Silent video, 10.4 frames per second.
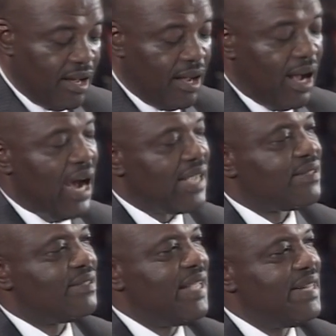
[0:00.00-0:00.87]
à
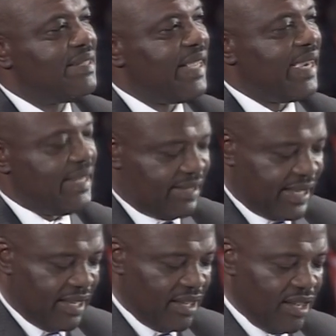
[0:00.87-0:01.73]

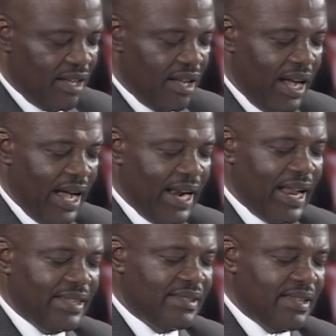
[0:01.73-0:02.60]
s'intéresser à la
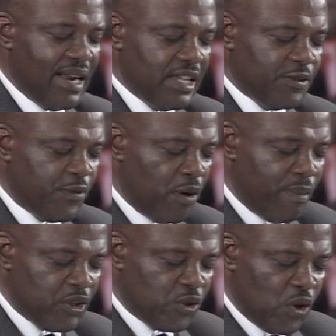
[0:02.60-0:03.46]

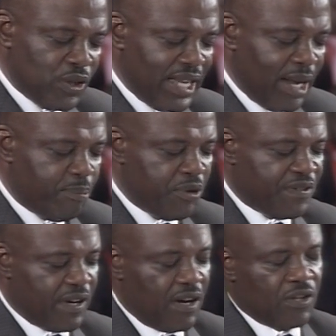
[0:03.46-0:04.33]
transformation de la
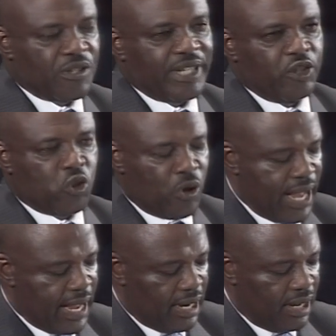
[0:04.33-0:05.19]
puissance
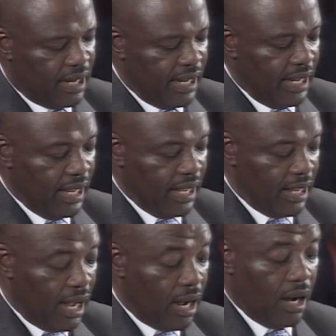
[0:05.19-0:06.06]
régionale et
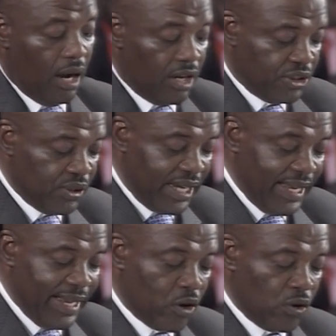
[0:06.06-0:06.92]
à en tirer
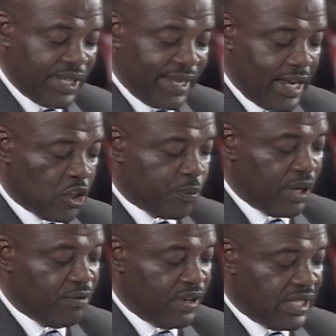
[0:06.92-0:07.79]
les conséquences
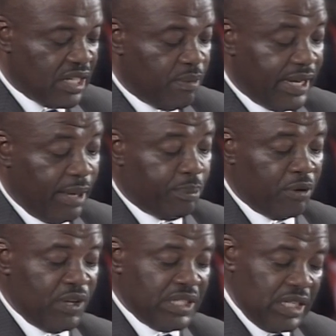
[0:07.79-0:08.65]
prévisibles et
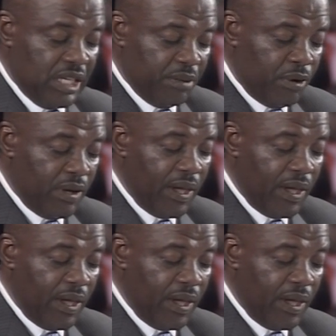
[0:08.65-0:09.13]
imprévisibles